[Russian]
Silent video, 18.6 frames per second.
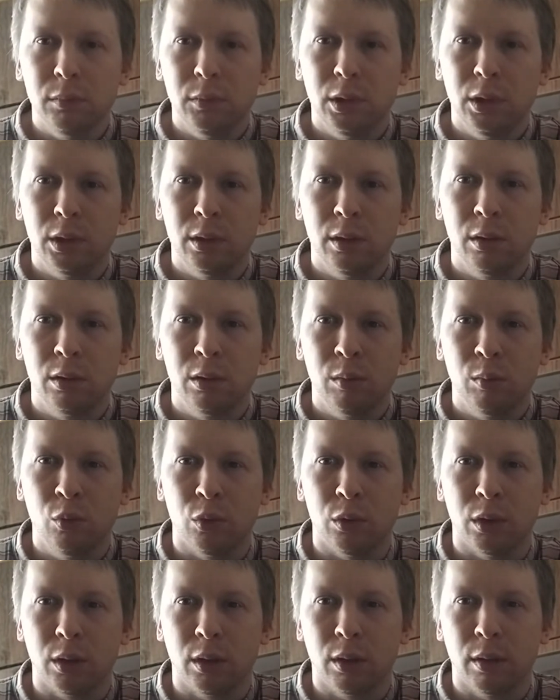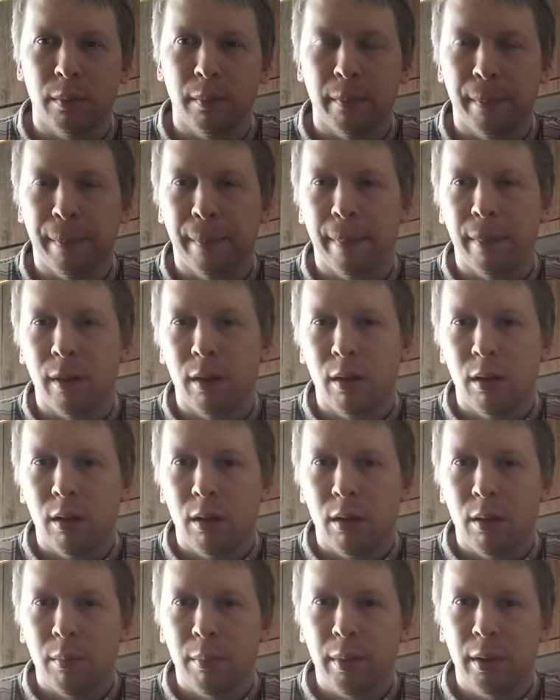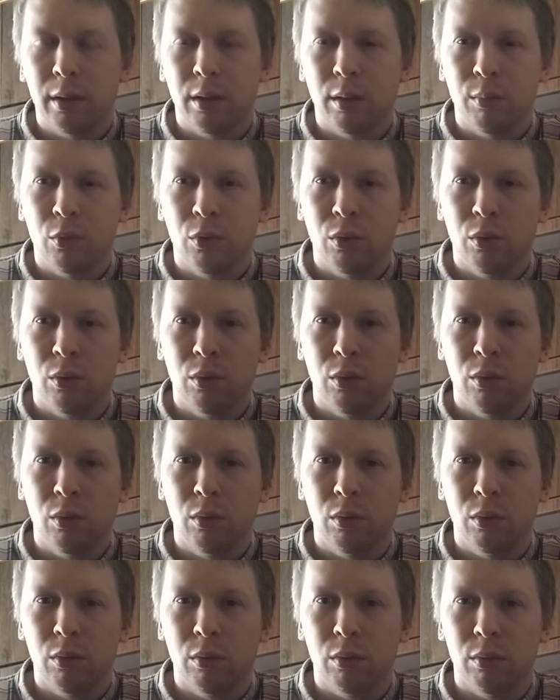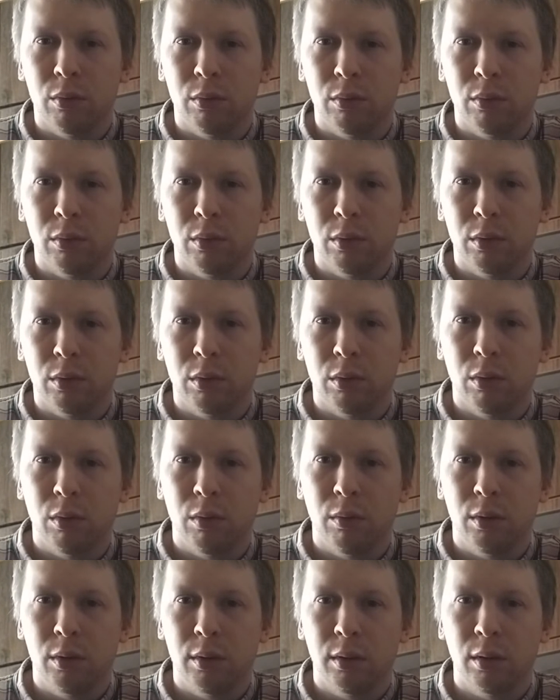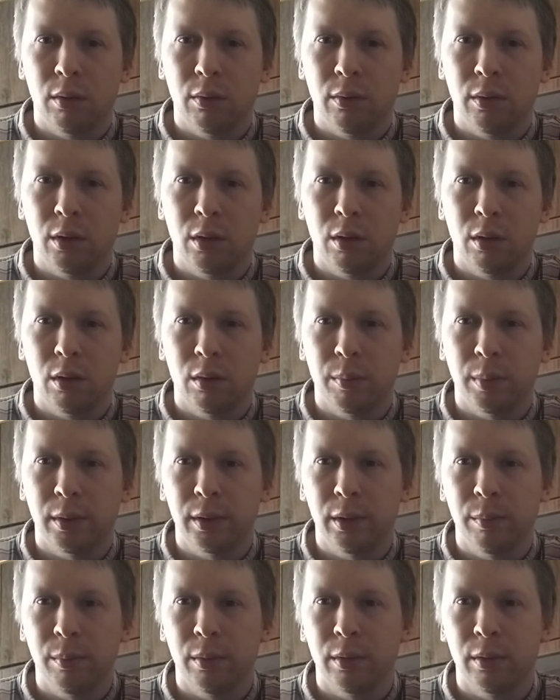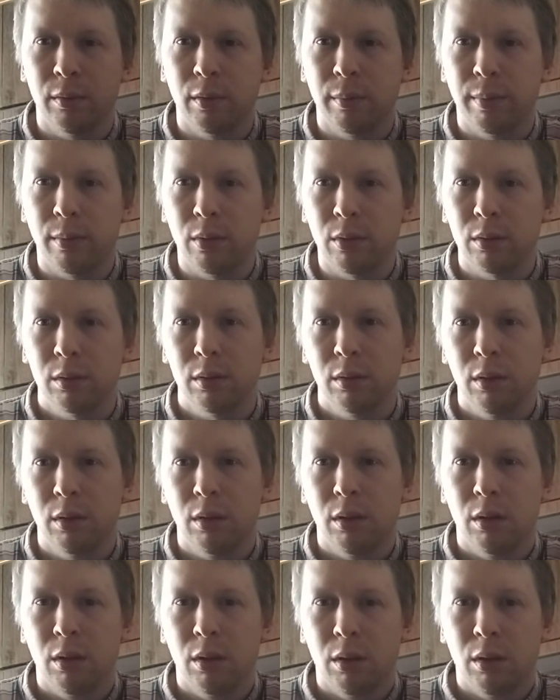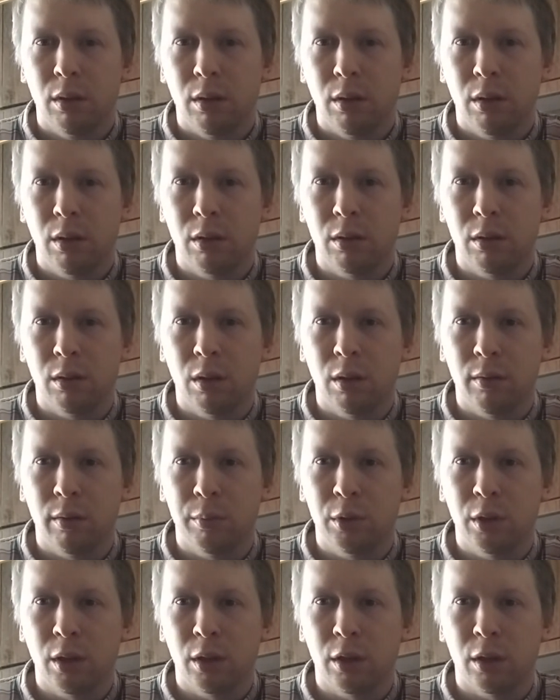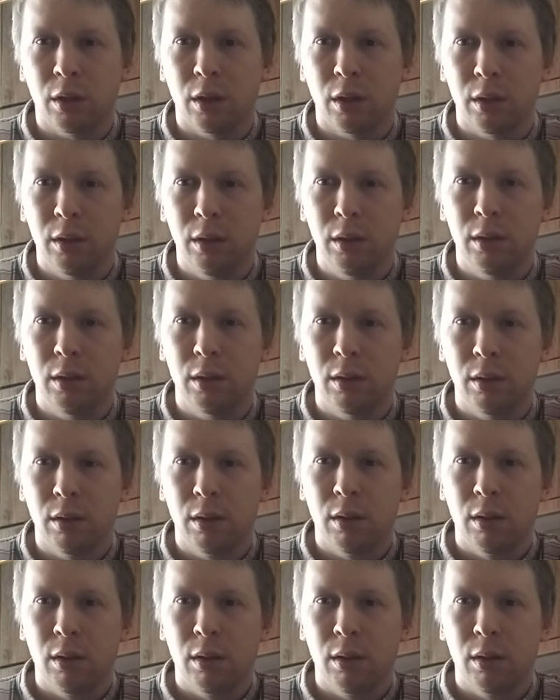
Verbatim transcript: не слышал музыки. Поэтому Юрий Вячеславович, спасибо за вопрос. Я желаю вам чаще ходить